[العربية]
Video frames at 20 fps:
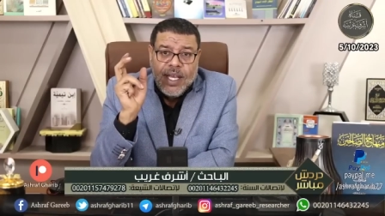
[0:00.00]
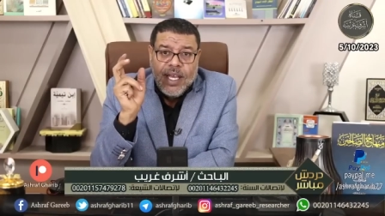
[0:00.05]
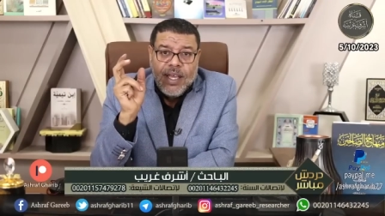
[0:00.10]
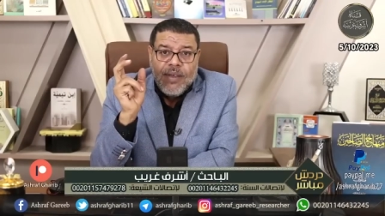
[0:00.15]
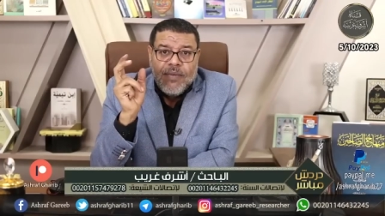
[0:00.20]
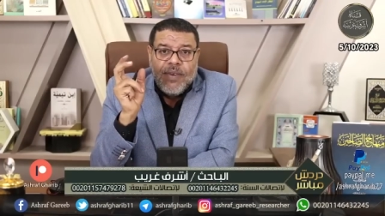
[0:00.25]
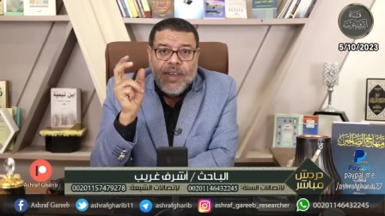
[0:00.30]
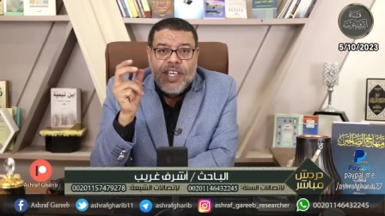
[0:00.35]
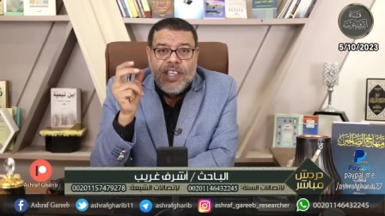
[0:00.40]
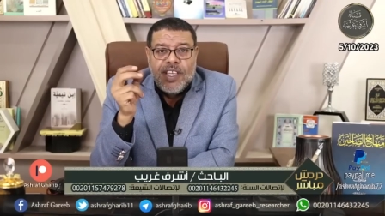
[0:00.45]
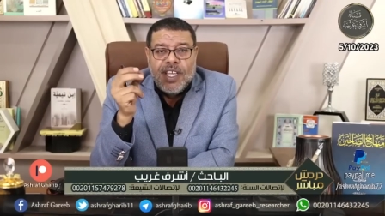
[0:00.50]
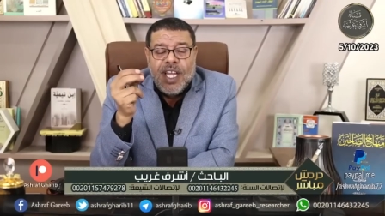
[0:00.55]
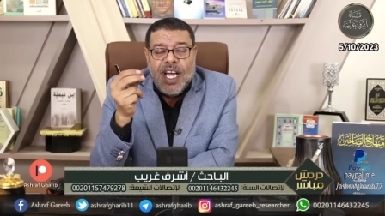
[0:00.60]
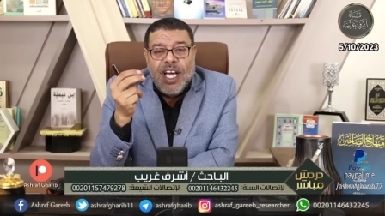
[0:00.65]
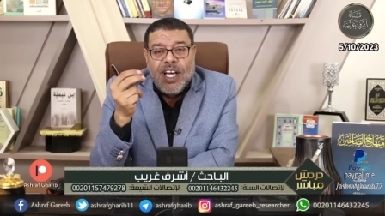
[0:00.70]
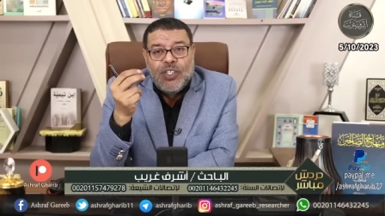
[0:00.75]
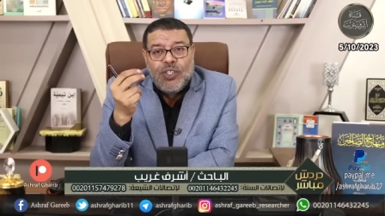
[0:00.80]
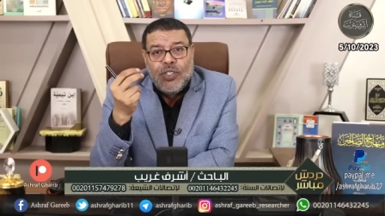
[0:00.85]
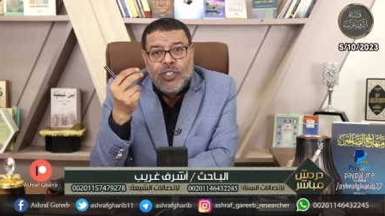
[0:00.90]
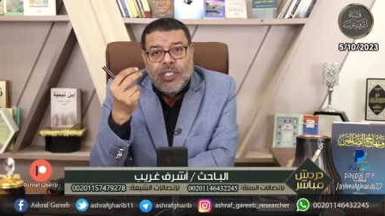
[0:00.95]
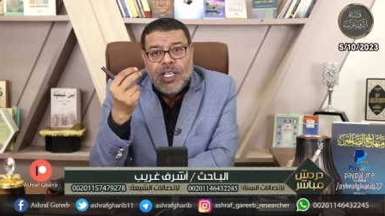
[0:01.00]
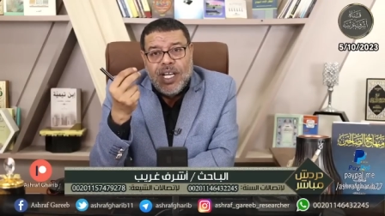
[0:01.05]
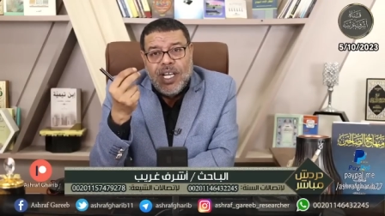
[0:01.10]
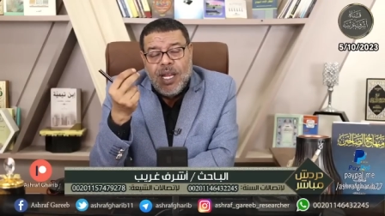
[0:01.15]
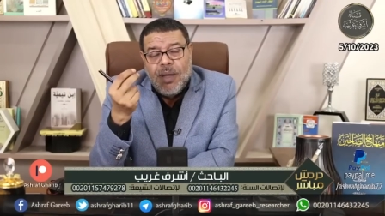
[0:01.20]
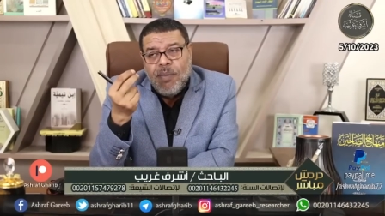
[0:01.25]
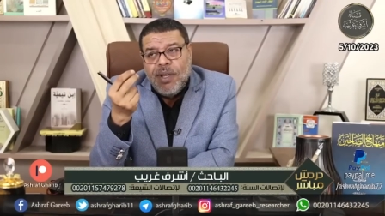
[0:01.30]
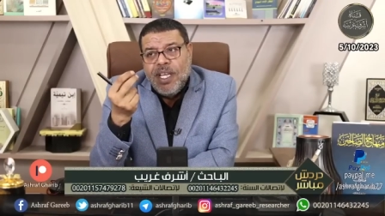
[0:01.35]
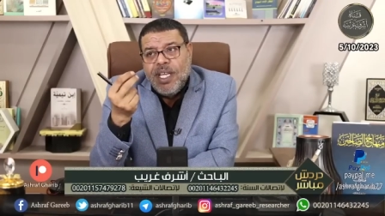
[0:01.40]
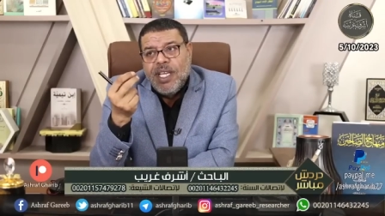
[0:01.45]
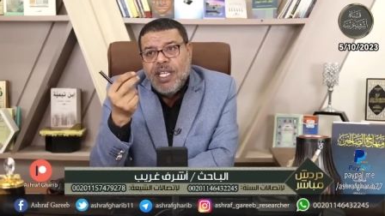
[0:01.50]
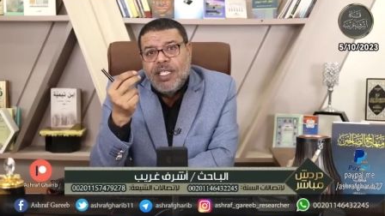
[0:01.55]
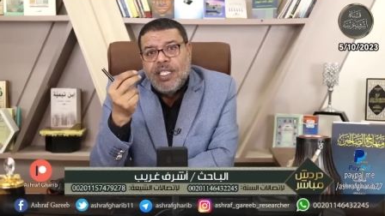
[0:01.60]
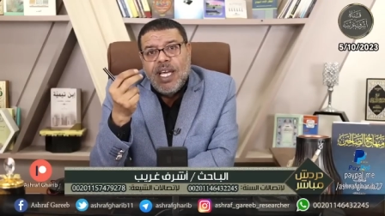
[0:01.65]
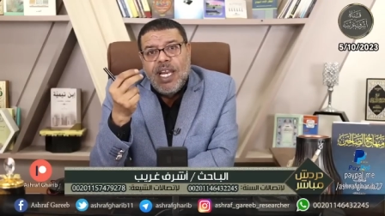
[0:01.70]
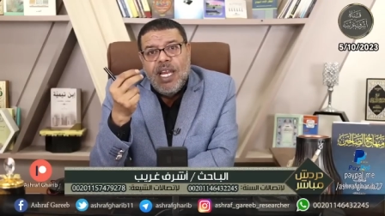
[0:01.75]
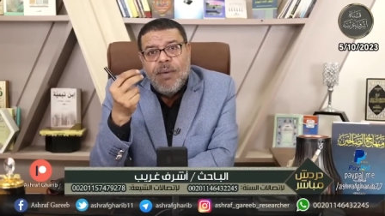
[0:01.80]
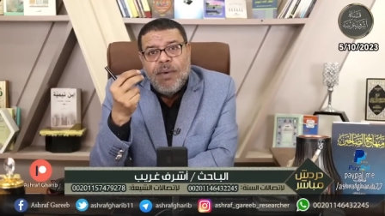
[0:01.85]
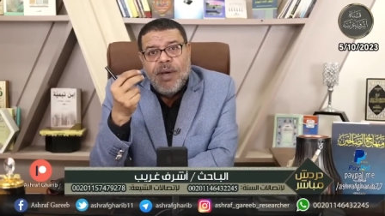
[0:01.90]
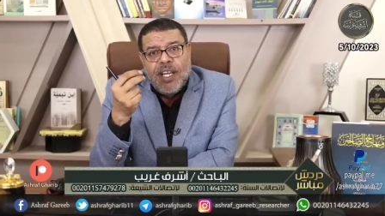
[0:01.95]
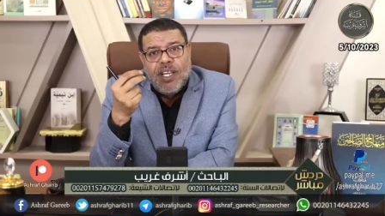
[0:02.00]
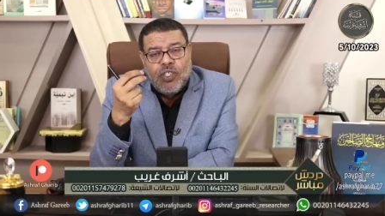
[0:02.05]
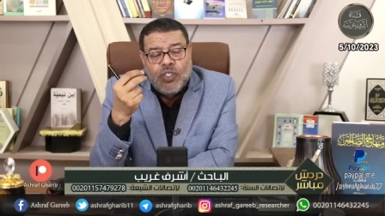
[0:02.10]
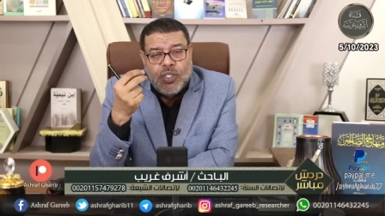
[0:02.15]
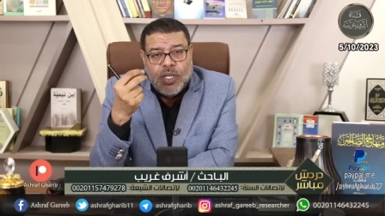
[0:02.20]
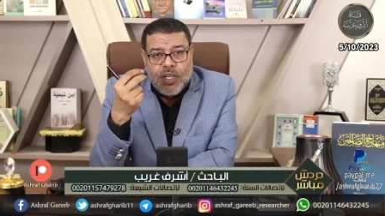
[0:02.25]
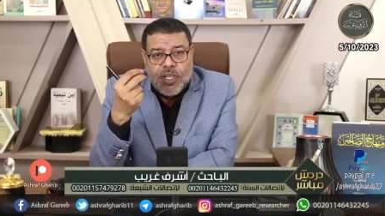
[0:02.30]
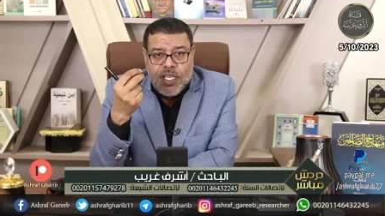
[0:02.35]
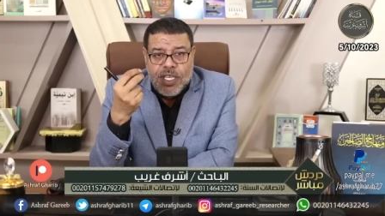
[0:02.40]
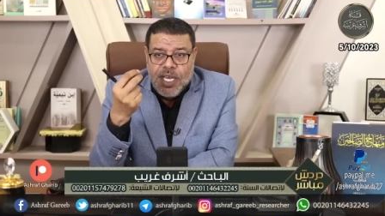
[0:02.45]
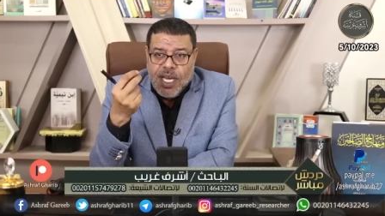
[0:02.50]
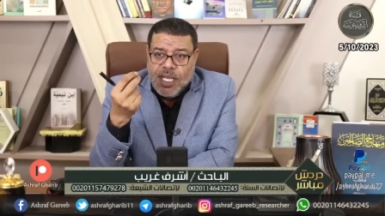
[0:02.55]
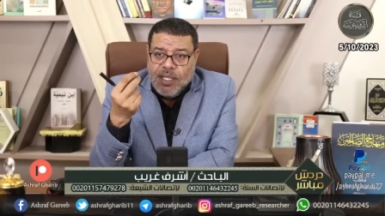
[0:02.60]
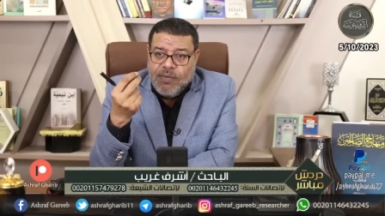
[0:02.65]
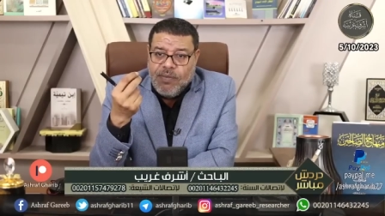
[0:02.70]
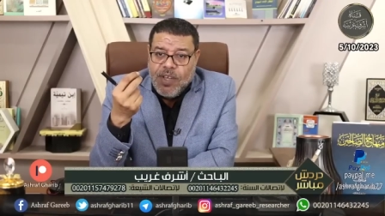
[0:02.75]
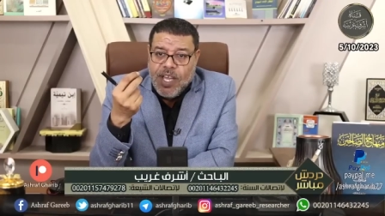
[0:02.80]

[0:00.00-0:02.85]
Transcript: فاذا حضرتك لما نيجي نتكلم عن الشخصيات